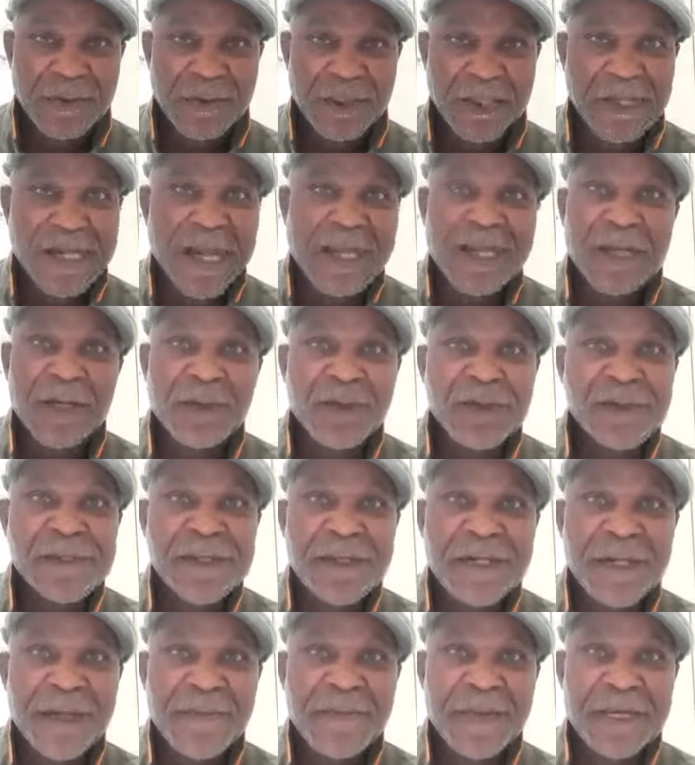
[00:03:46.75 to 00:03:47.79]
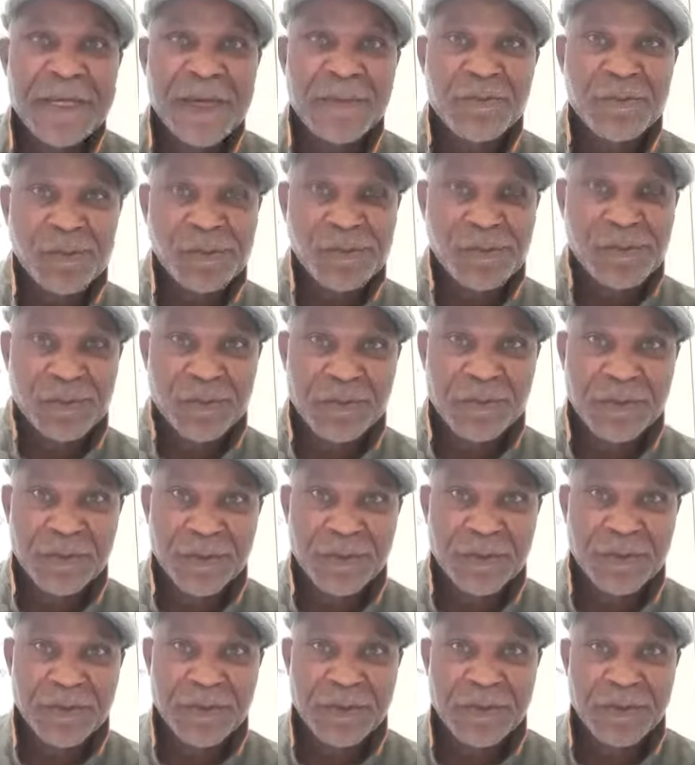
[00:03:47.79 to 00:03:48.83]
Il y a quelques années, mesdames,
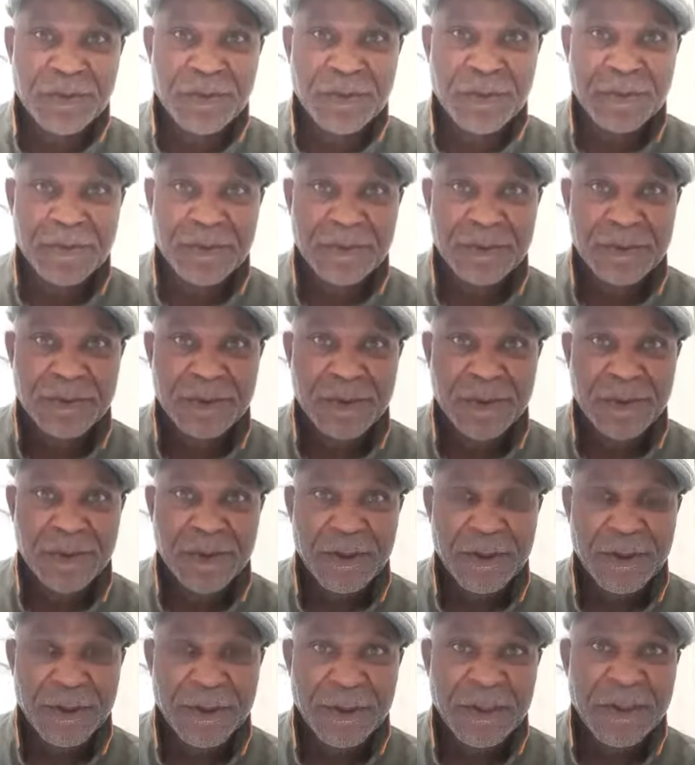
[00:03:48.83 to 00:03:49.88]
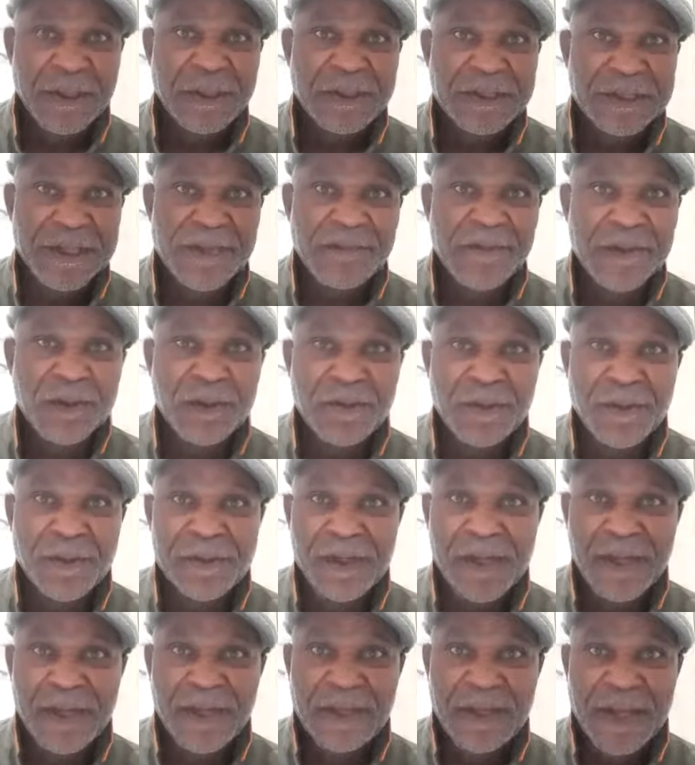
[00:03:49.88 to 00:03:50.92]
messieurs, j'avais
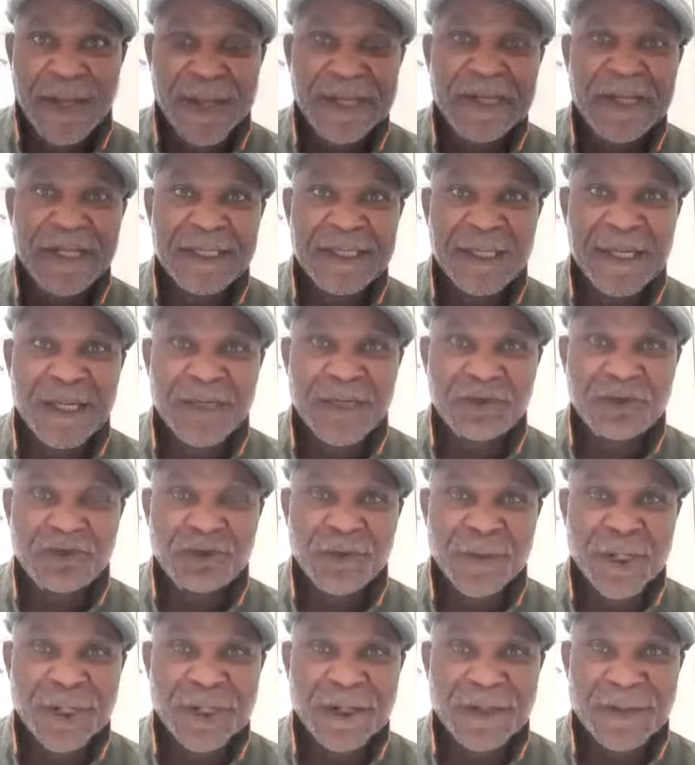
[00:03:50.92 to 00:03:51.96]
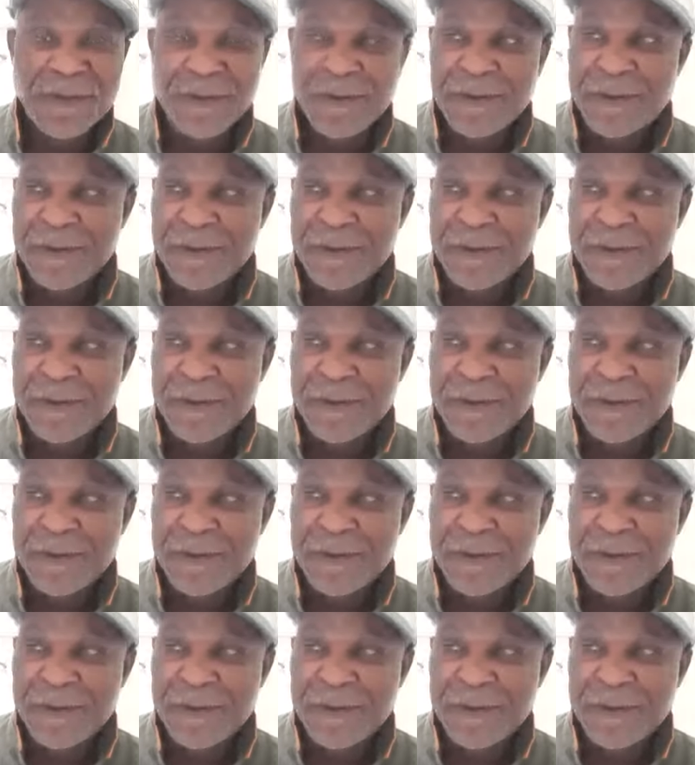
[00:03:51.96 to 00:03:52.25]
demandé à un intellectuel